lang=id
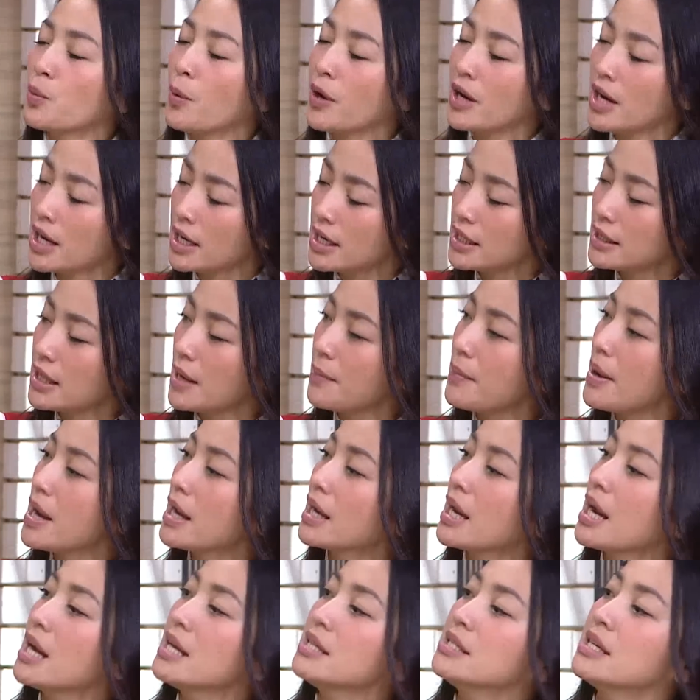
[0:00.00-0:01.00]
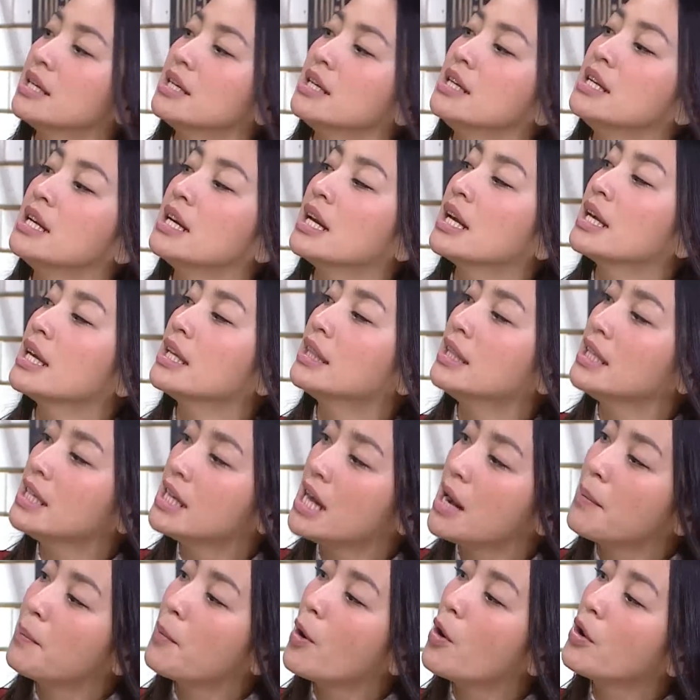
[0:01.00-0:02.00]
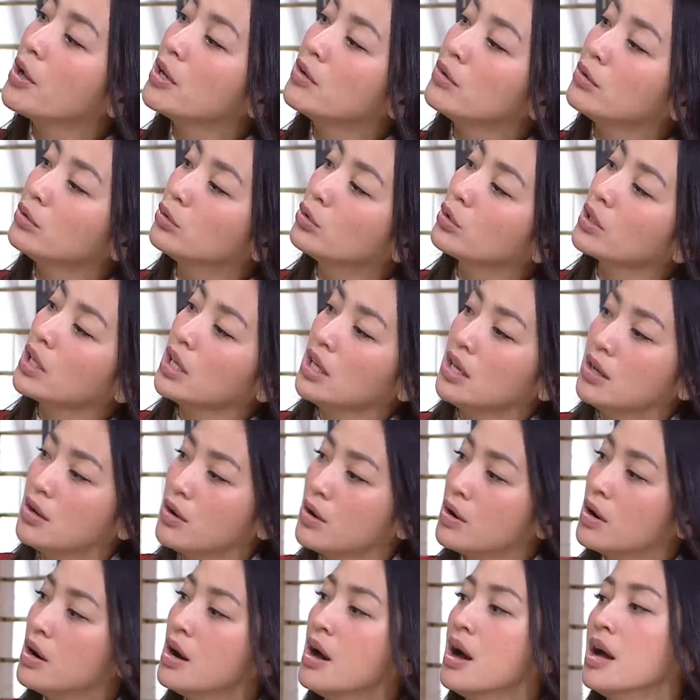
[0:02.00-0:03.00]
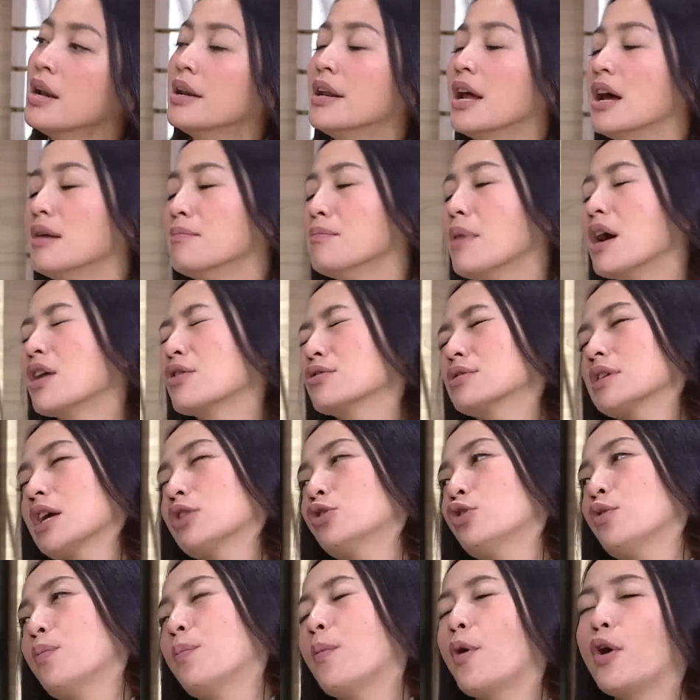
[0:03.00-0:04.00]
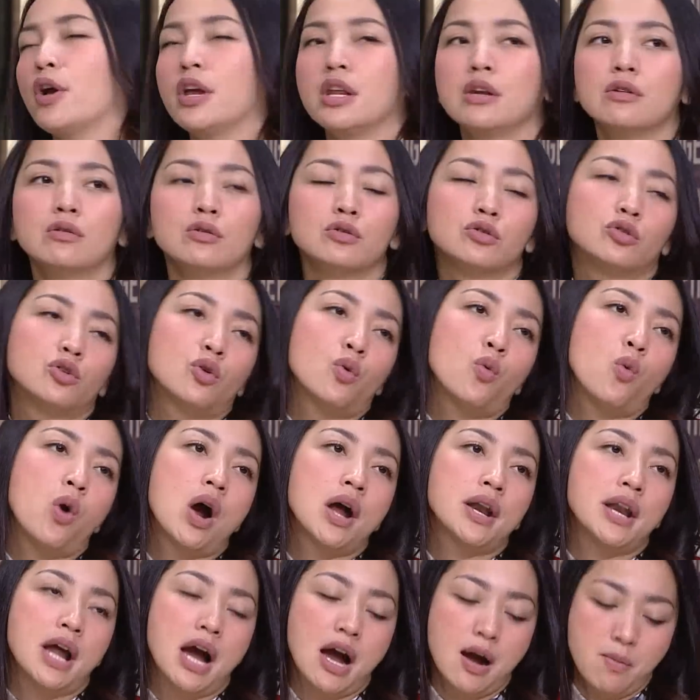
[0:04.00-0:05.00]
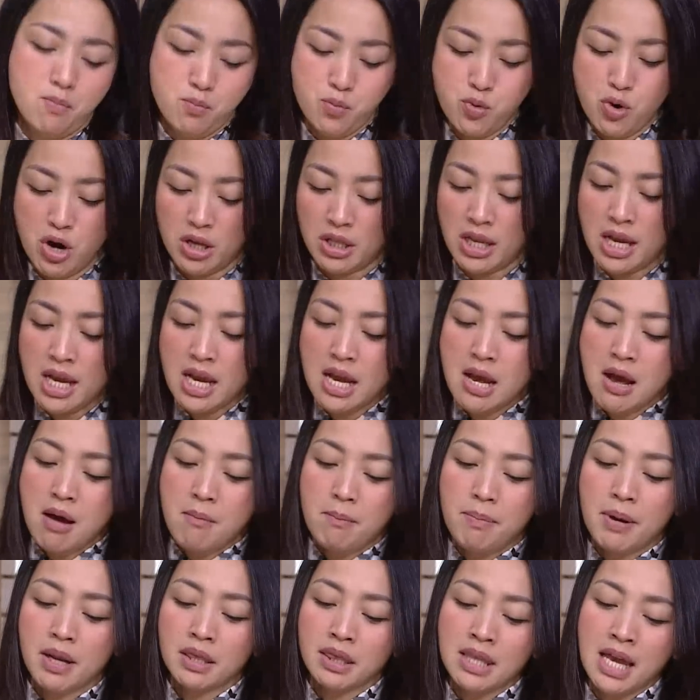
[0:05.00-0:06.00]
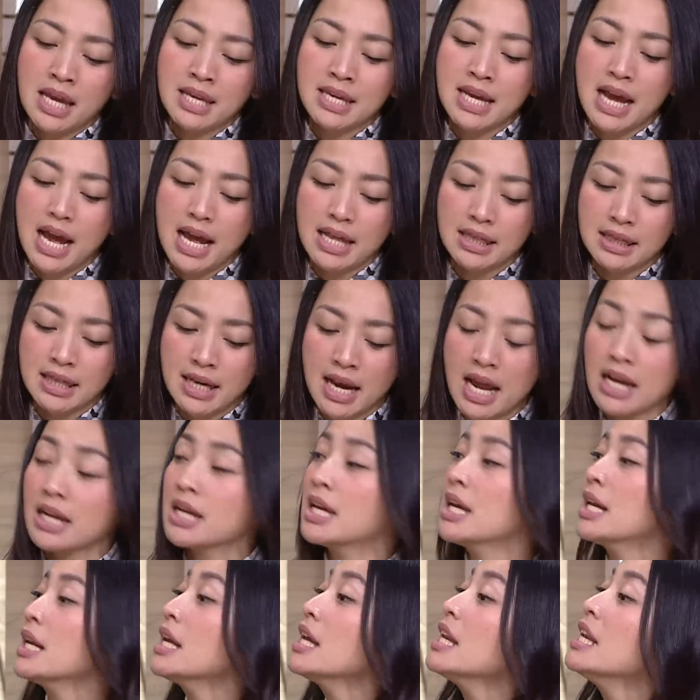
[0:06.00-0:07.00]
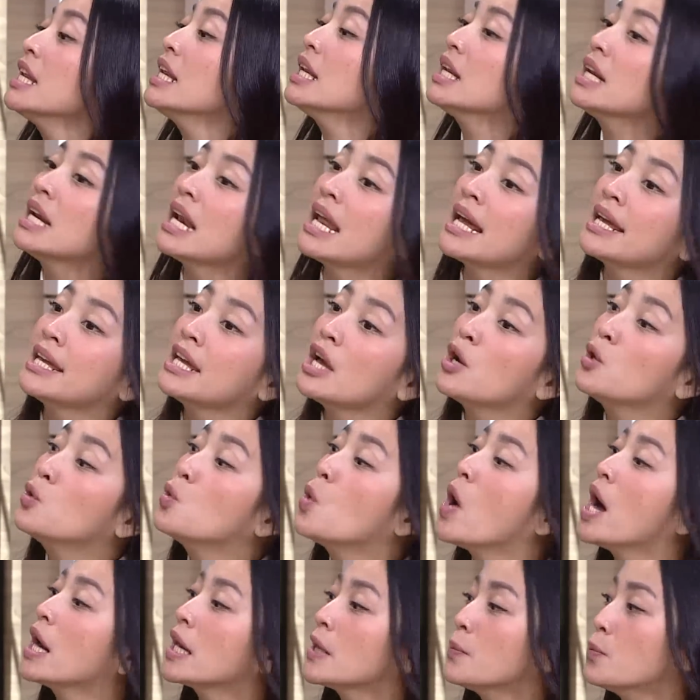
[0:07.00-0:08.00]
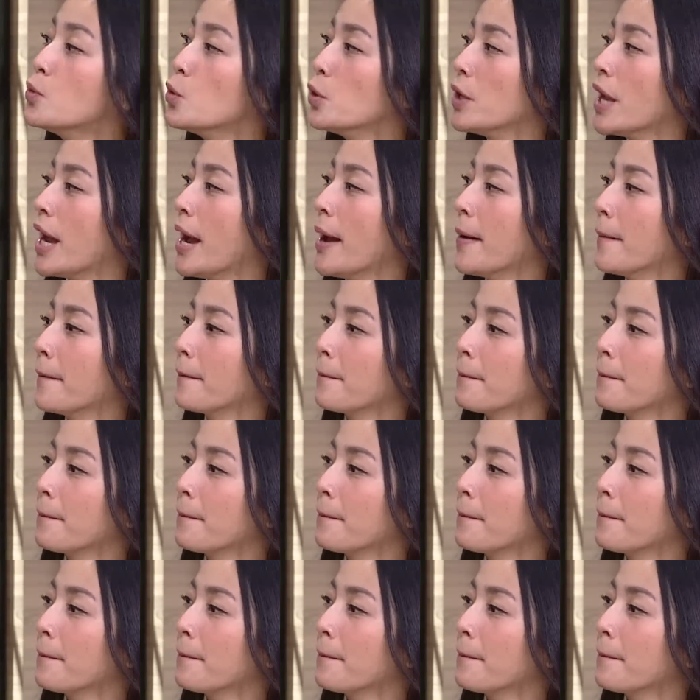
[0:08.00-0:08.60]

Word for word: satu poin lagi ditambahkan, jadi nilainya tiga poin untuk Igo dan baru terus. satu poin untuk One Upwood. Pertanyaan terakhir ini nilainya dua ribu ya.